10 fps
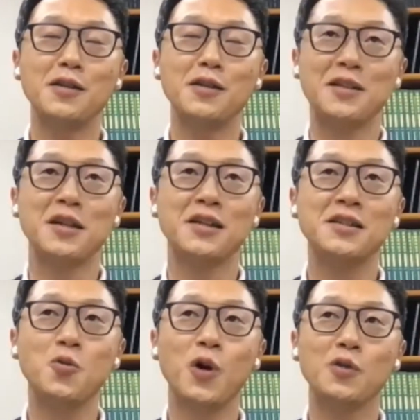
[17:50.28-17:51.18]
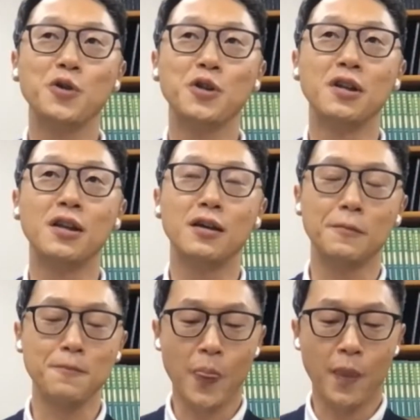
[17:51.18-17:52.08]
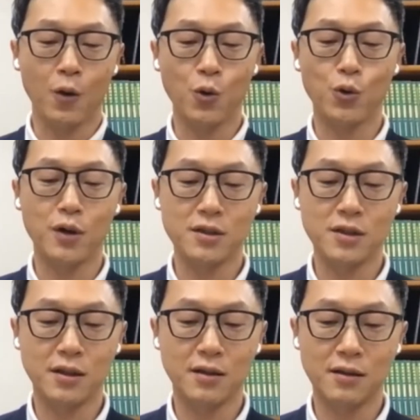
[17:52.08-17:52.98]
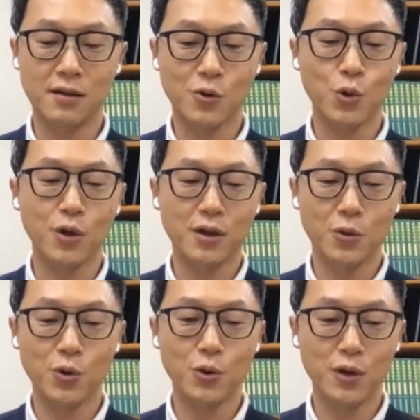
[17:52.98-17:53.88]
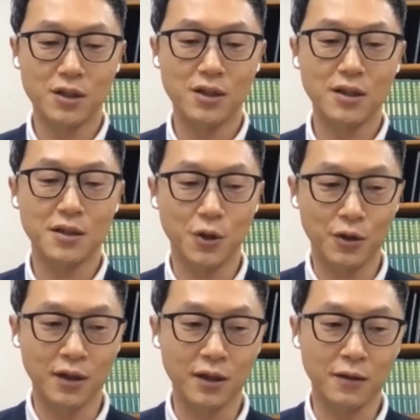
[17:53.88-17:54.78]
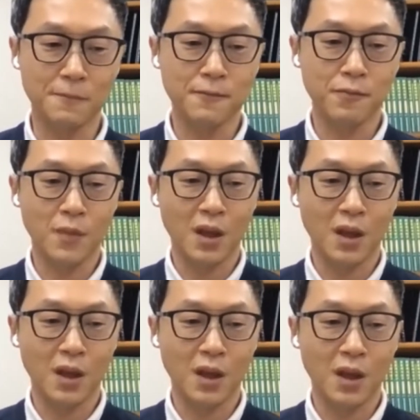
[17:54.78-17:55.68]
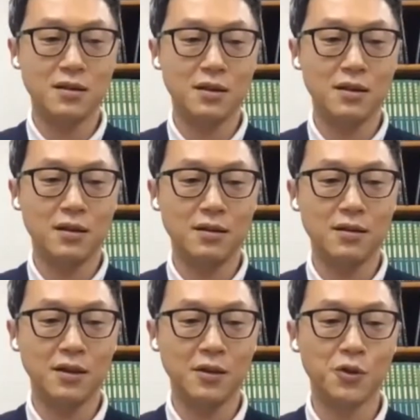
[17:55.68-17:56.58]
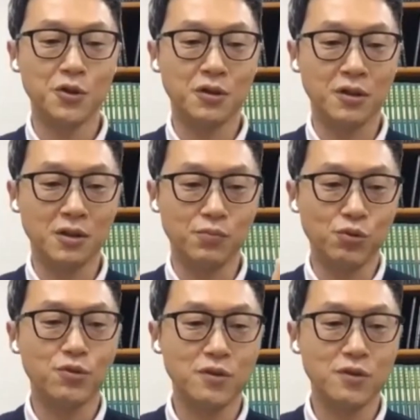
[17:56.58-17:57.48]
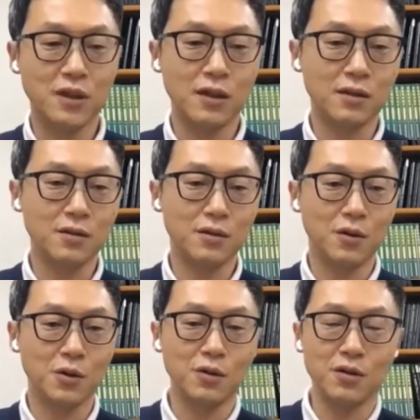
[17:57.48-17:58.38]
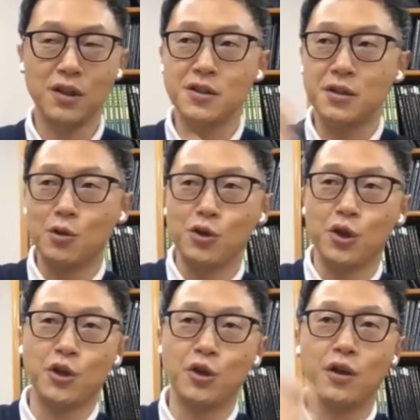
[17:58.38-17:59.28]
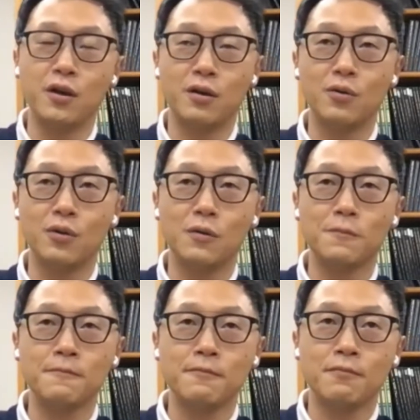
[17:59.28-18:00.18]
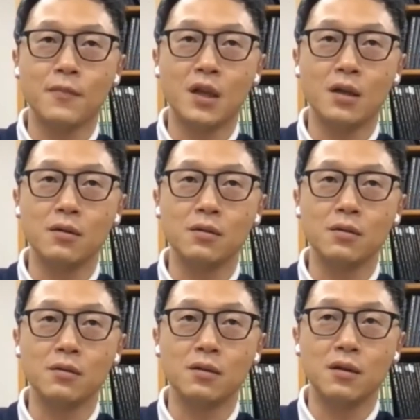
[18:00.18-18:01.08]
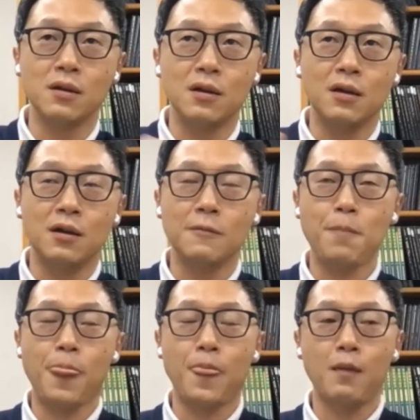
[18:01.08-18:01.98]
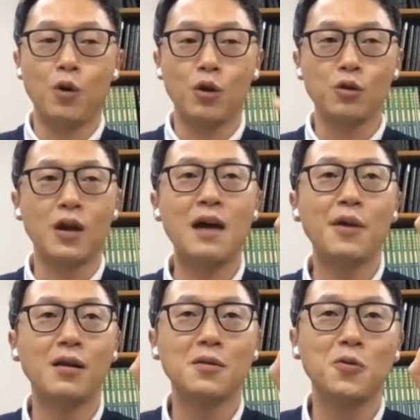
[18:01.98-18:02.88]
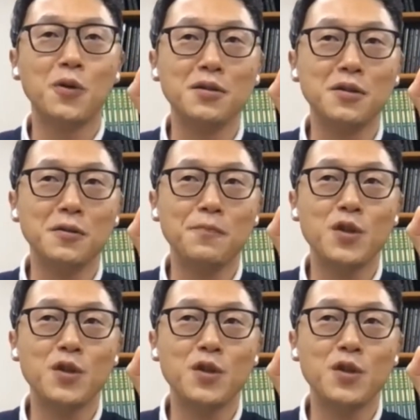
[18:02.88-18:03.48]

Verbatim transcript: 가장 큰 화두였는데 코로나 시대 전에 매체를 이루어지는 그 부스 안에서 어떤 디지털로 연결해갖고 그 뭐 어떤 카메라를 통해서